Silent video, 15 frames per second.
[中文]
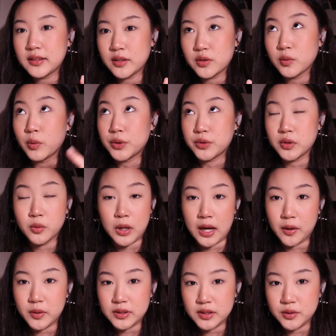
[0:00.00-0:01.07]
但是我觉得我
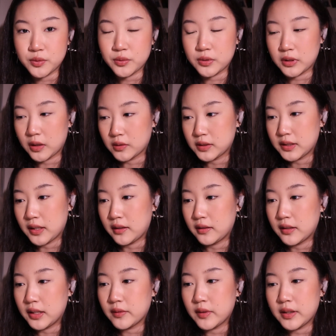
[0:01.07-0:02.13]
还会继续搞
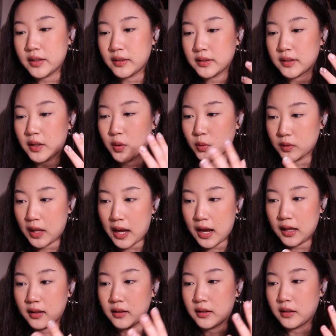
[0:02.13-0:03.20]
钱，因为现在有
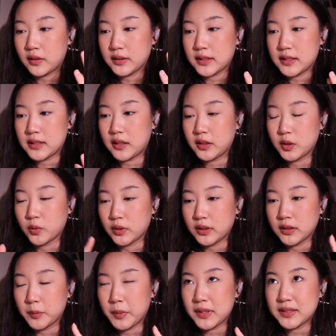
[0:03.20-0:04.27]
他了，然后再加上有
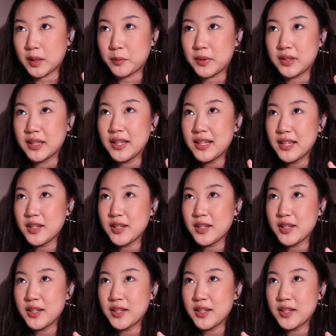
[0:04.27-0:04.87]
那个帮咱们